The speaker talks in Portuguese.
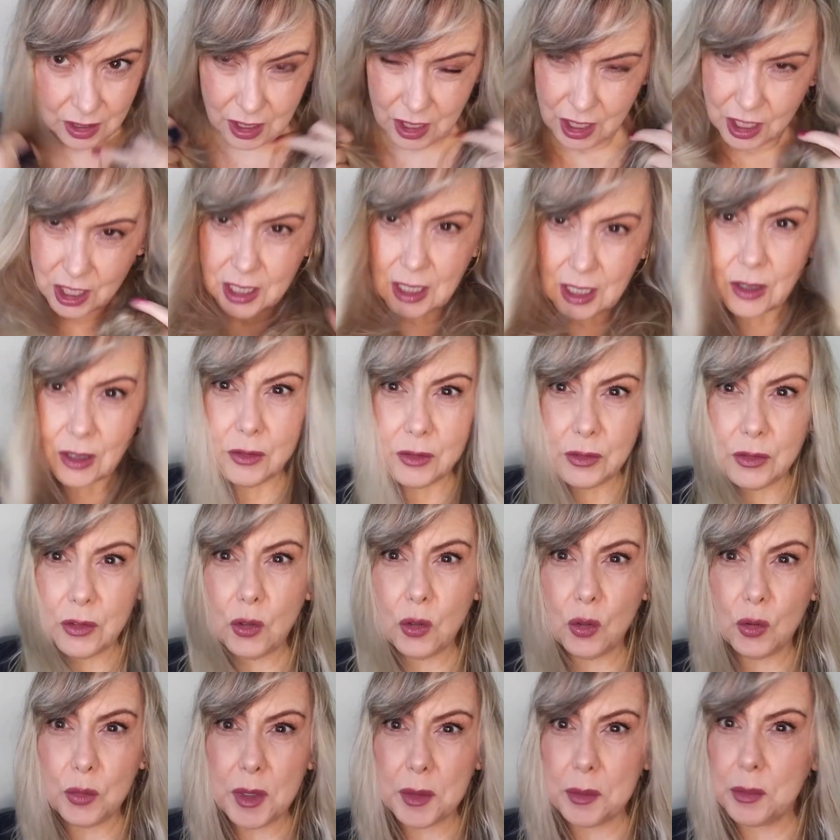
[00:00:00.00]
A gente tá com um
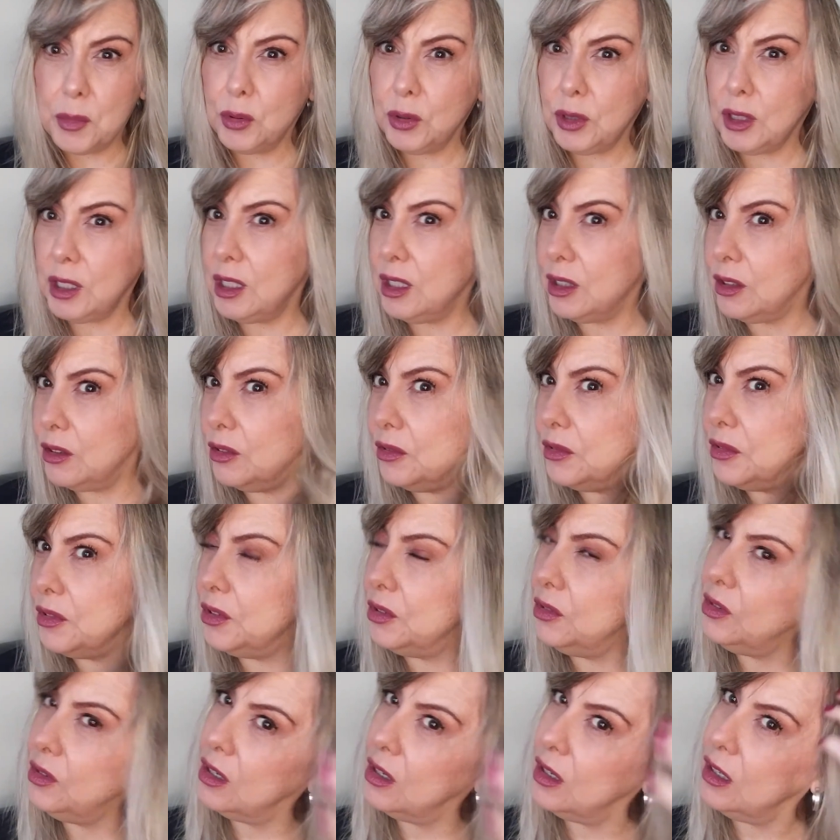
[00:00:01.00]
volume bonito,
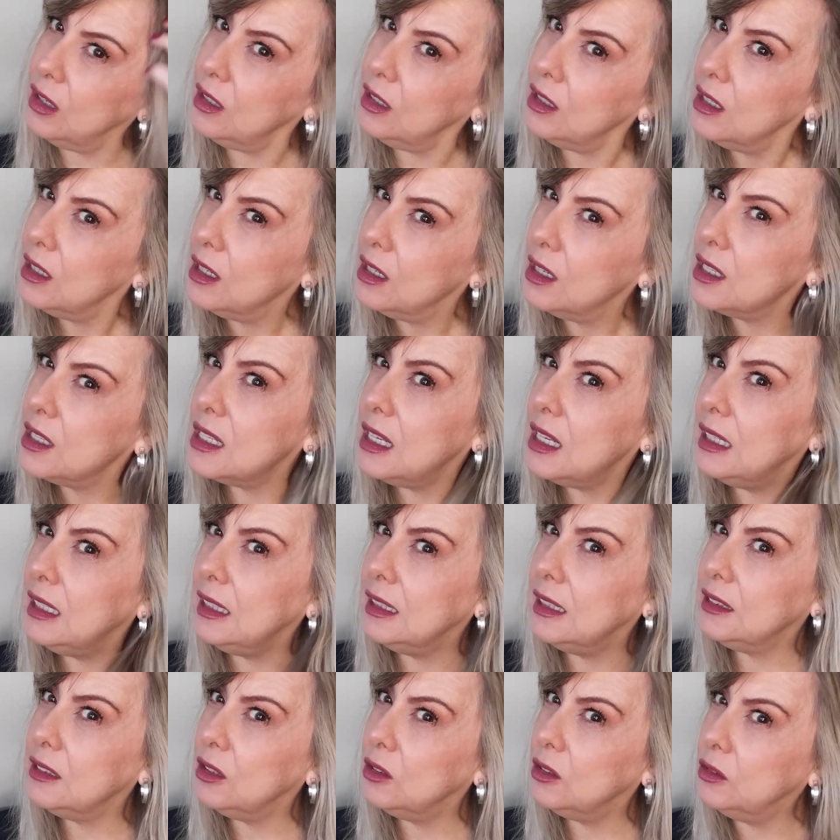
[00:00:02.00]
viu? Ó, essa
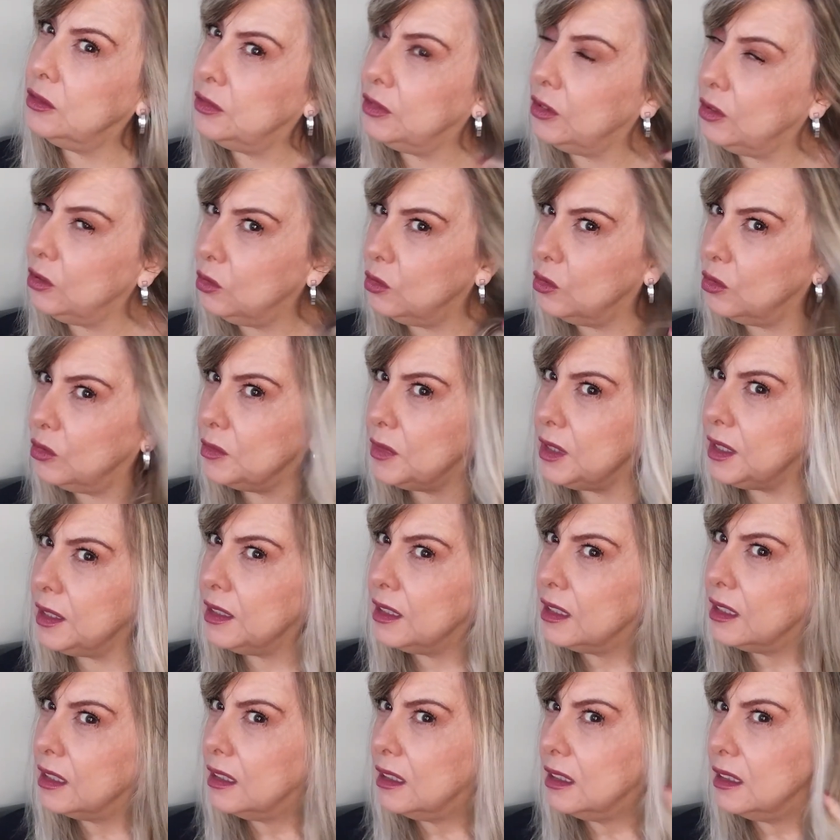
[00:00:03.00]
linha deu um
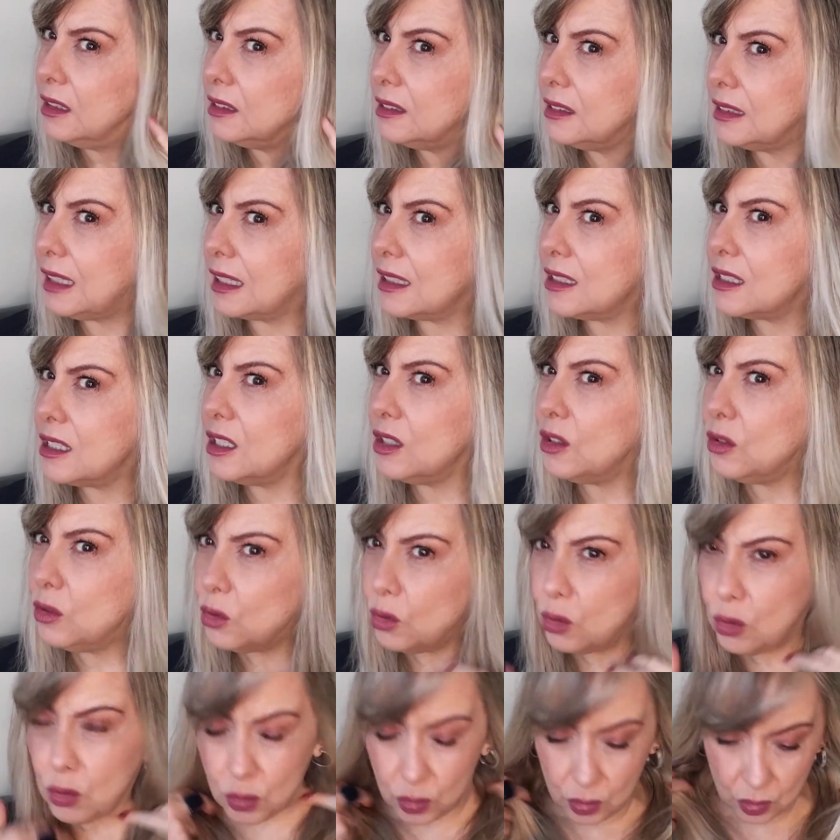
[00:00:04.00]
volume, tá
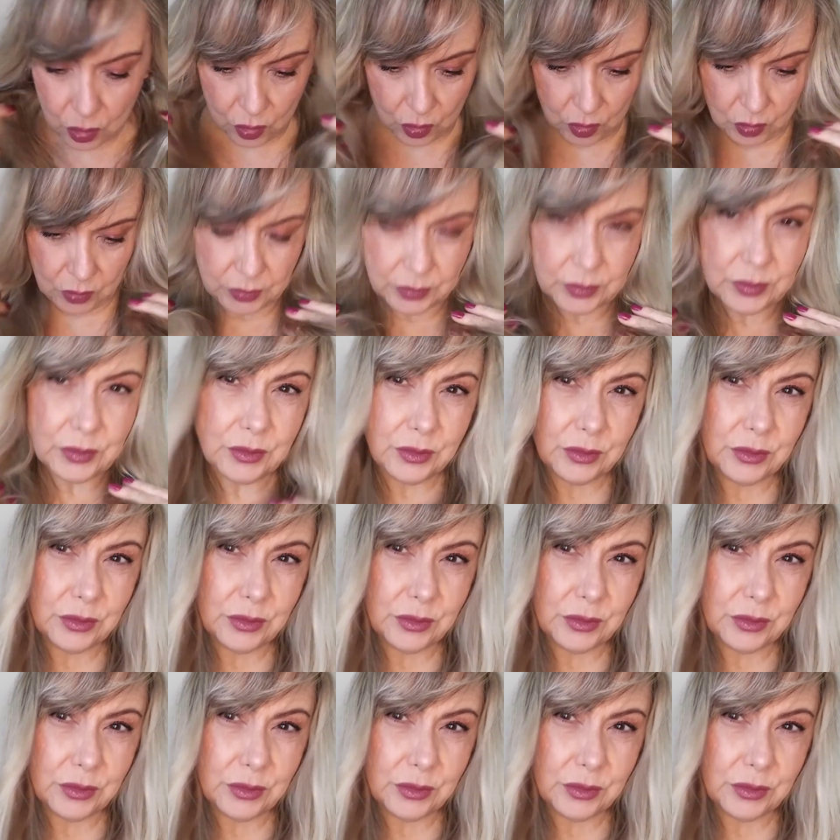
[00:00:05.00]
sedoso.